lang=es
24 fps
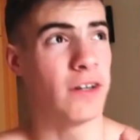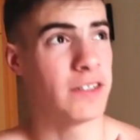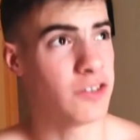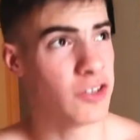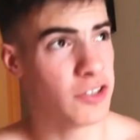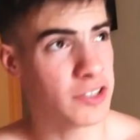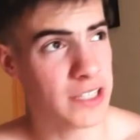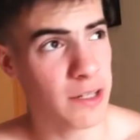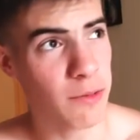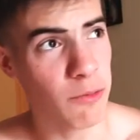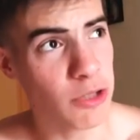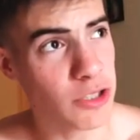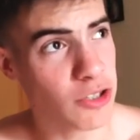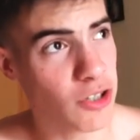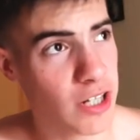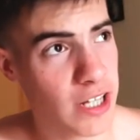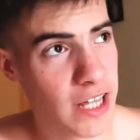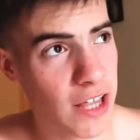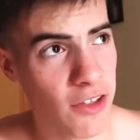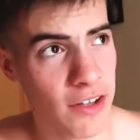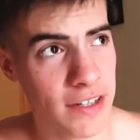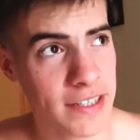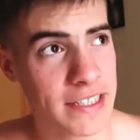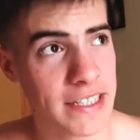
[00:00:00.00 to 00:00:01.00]
no está muy
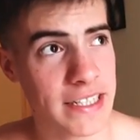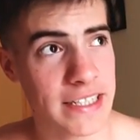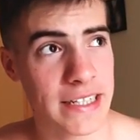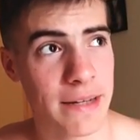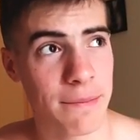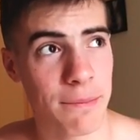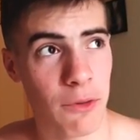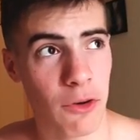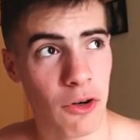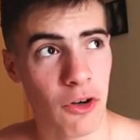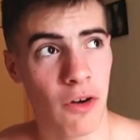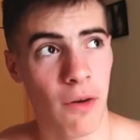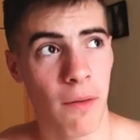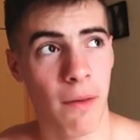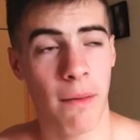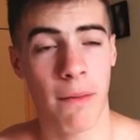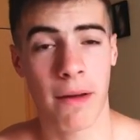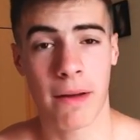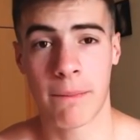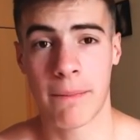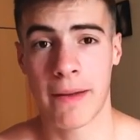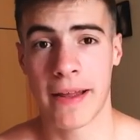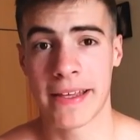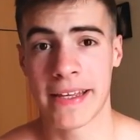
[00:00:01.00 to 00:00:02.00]
soleado, así que tampoco va a
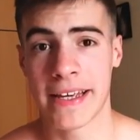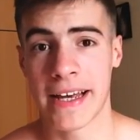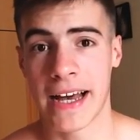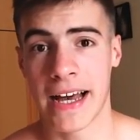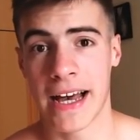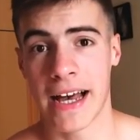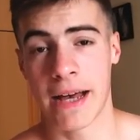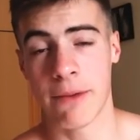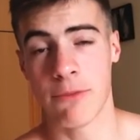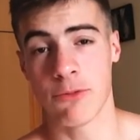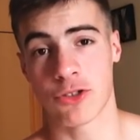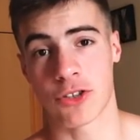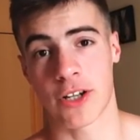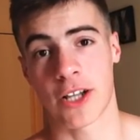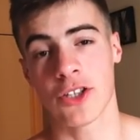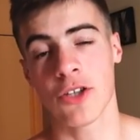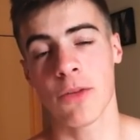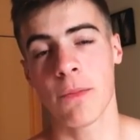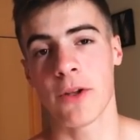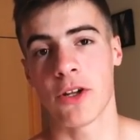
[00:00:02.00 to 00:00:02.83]
haber playa mucho rato,